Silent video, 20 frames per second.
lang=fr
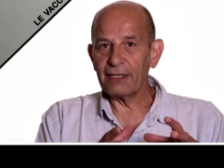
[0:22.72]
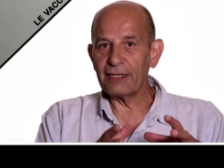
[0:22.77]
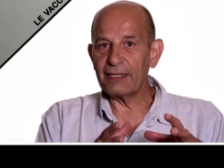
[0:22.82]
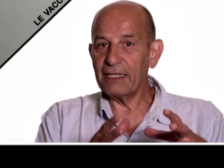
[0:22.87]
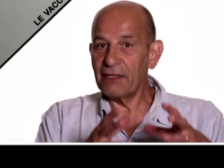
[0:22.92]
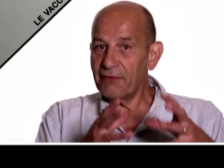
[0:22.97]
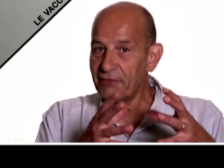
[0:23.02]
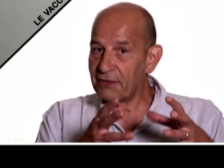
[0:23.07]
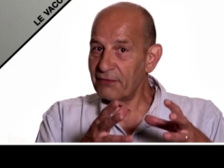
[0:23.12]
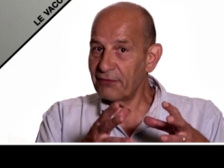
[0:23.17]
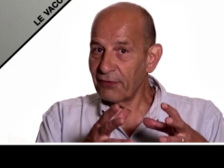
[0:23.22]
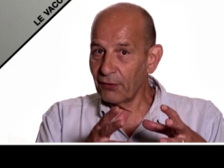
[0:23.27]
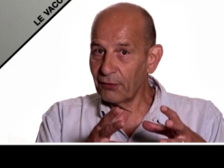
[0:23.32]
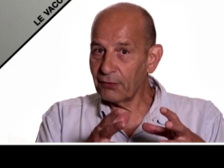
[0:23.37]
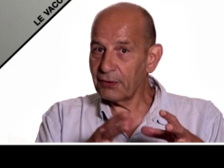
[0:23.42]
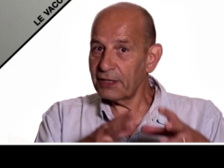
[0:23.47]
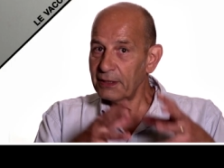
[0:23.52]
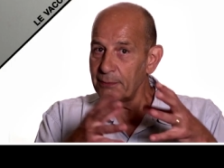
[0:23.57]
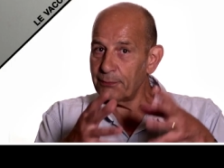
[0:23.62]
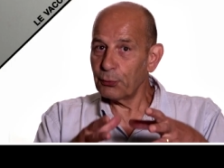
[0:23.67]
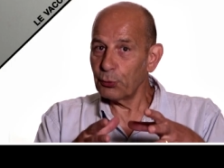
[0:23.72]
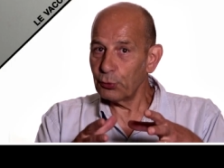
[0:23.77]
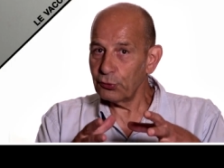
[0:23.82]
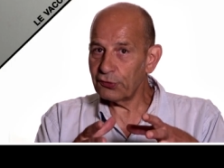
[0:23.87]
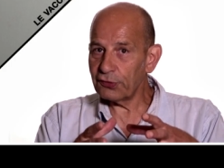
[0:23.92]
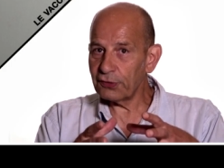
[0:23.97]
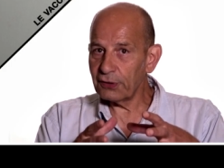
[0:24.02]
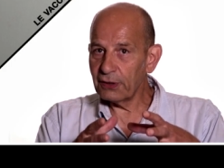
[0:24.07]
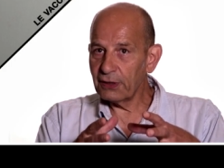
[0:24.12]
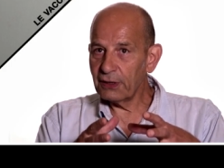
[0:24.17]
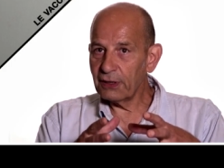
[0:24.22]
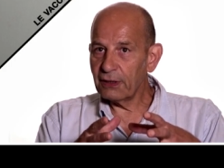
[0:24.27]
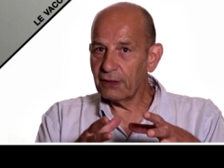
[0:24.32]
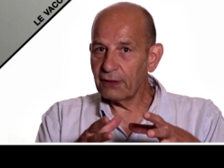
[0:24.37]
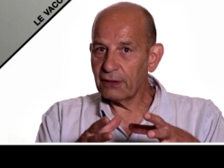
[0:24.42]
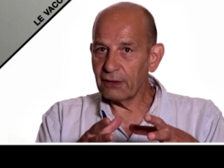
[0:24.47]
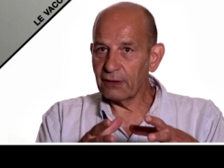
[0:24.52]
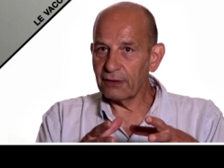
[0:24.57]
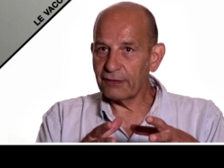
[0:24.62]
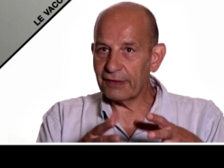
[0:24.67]
qui est vivant, qui pousse.
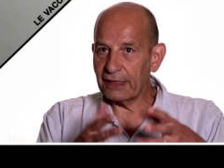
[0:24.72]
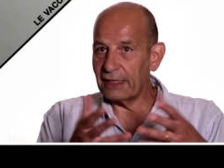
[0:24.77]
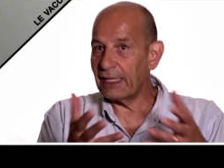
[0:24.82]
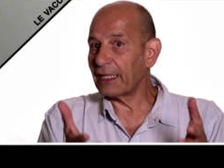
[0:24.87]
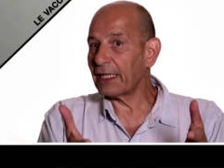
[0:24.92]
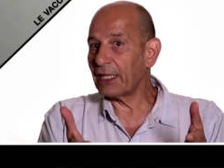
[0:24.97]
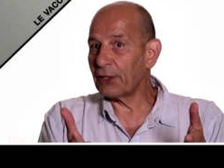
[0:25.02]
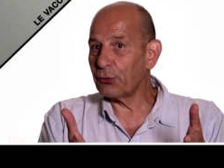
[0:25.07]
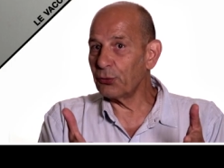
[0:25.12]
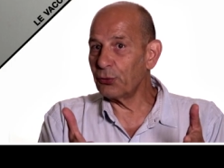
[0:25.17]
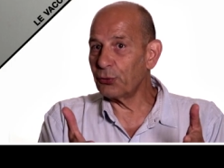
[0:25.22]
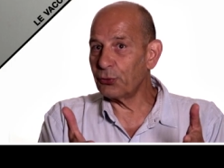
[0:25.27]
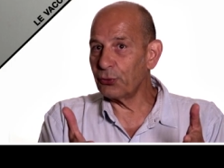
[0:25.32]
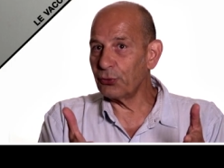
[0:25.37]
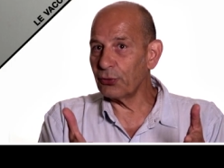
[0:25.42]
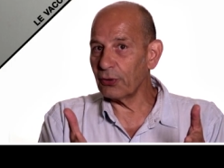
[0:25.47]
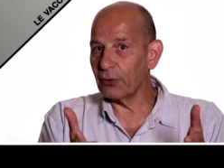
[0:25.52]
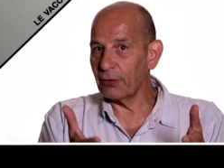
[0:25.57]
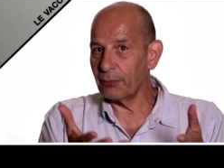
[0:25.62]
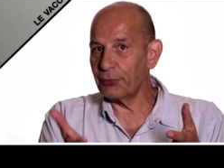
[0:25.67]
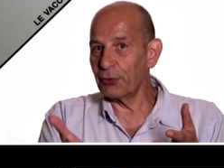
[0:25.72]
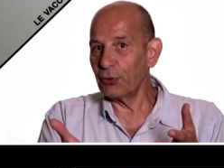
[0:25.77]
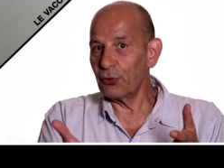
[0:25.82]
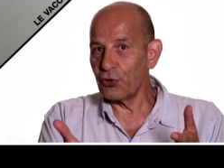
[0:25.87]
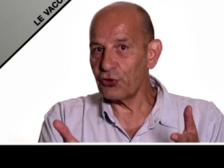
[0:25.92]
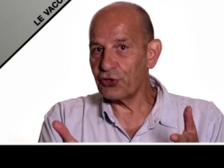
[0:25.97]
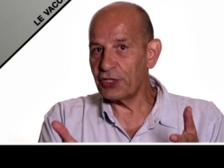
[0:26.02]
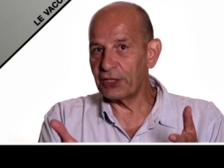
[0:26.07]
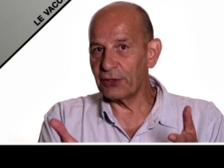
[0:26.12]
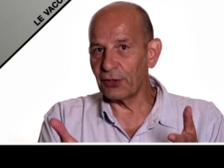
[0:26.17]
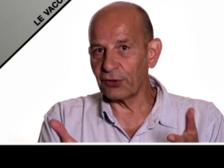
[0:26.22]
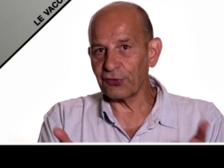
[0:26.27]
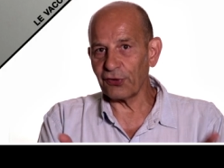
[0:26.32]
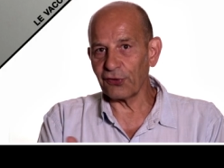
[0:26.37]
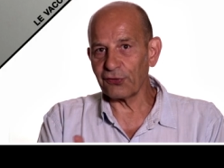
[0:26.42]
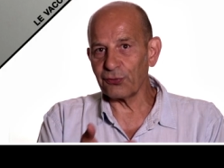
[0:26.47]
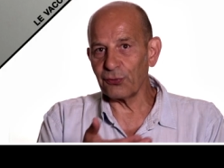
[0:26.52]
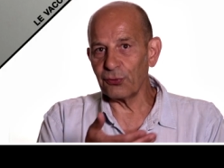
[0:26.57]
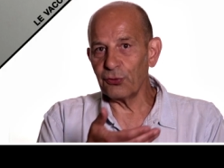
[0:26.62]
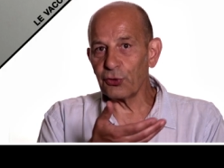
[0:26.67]
Euh, c'est de l'agriculture biologique dans le
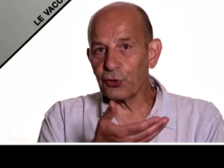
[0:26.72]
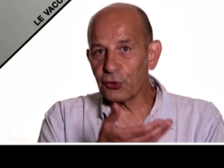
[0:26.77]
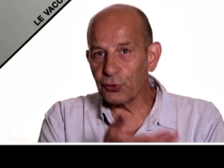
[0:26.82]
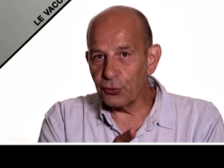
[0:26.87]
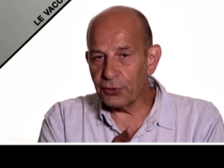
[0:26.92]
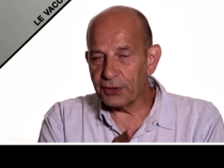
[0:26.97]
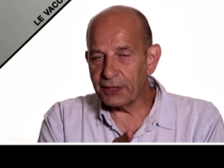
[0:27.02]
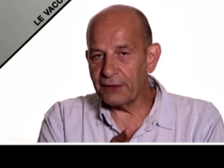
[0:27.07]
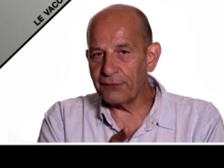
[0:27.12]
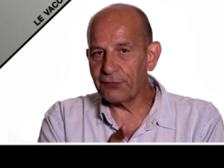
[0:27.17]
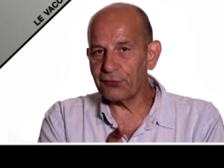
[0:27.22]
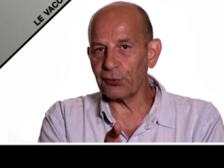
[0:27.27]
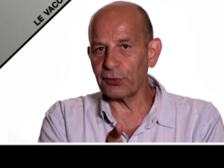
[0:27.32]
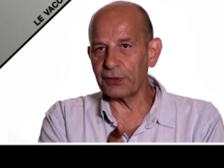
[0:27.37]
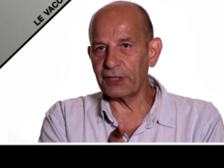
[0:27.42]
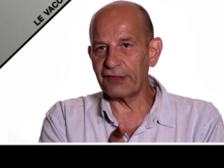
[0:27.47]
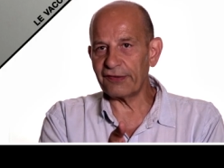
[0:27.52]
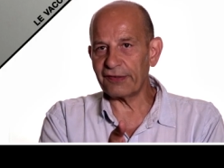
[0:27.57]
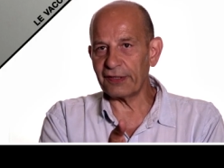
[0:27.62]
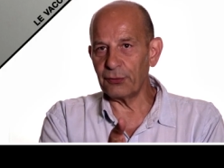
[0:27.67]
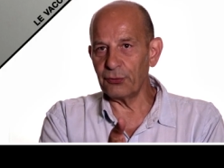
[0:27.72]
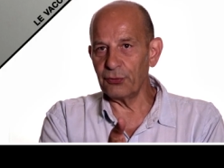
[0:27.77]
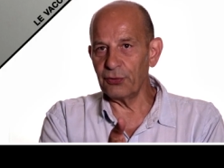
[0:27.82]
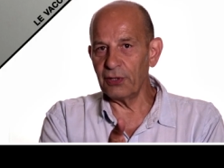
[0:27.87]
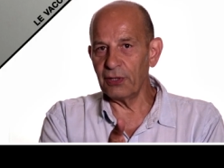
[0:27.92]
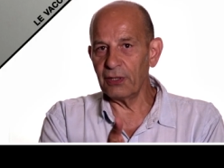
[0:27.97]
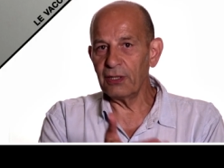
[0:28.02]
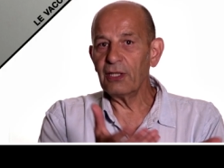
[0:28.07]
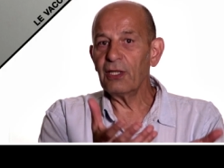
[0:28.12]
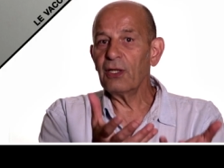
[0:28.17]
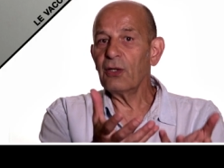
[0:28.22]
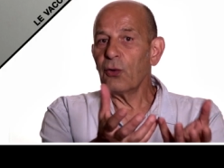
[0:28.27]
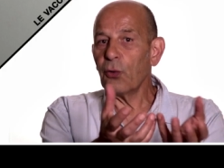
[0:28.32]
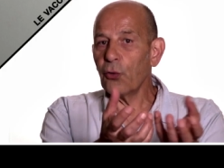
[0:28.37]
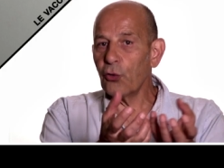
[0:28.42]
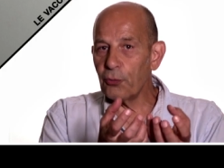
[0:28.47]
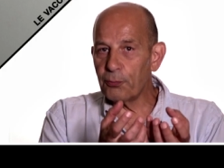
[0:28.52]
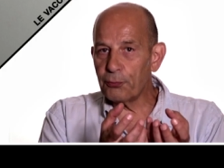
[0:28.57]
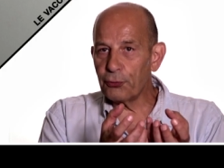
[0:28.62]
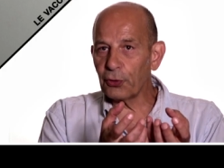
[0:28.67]
sens où on le cultive sur des cellules,
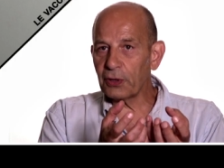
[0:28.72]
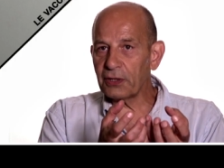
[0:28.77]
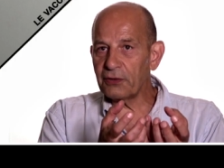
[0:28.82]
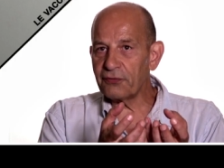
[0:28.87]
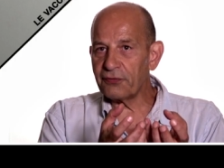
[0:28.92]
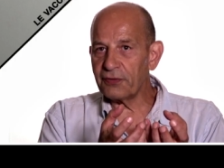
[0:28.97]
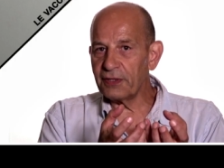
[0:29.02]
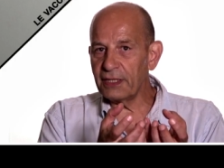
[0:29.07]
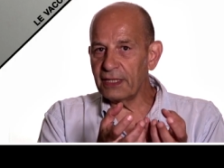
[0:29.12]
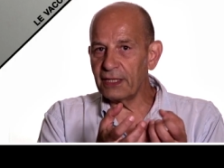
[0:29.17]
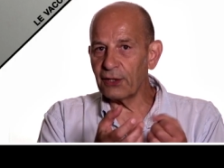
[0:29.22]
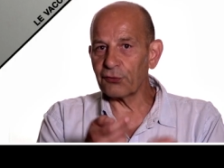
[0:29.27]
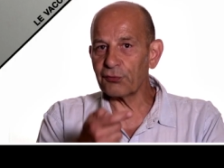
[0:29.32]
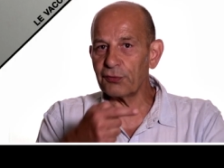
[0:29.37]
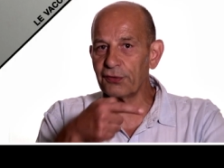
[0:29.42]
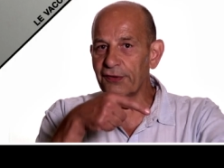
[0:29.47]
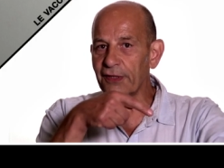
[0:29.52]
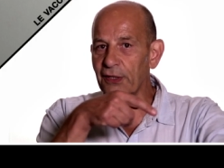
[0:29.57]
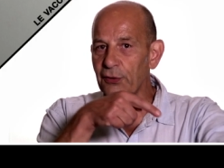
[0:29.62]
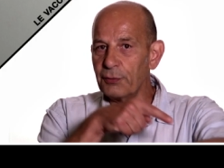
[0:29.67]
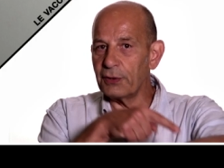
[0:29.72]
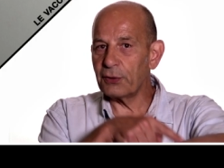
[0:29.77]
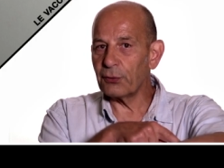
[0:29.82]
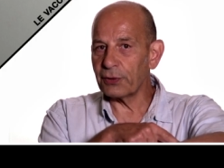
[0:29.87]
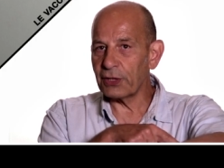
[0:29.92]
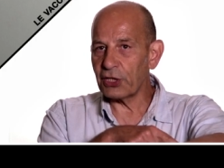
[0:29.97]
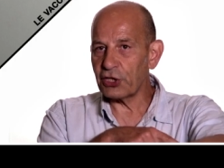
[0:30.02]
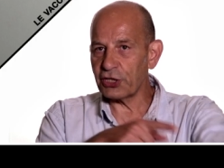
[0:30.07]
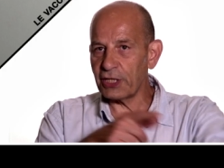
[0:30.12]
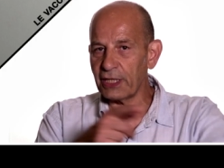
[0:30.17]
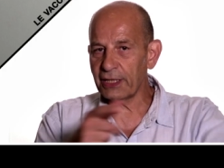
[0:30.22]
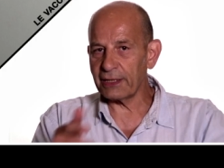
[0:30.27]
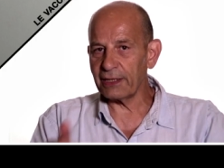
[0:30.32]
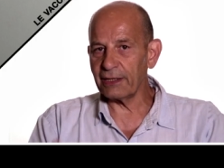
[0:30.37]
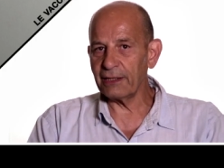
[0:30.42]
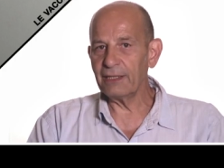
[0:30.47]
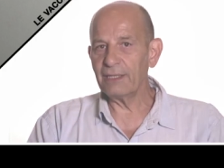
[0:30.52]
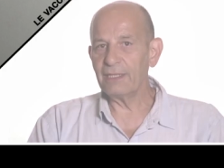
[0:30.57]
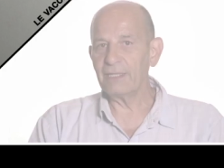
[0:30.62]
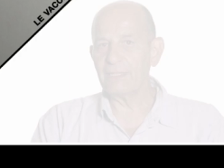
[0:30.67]
on le purifie et ensuite c'est lui qu'on injecte.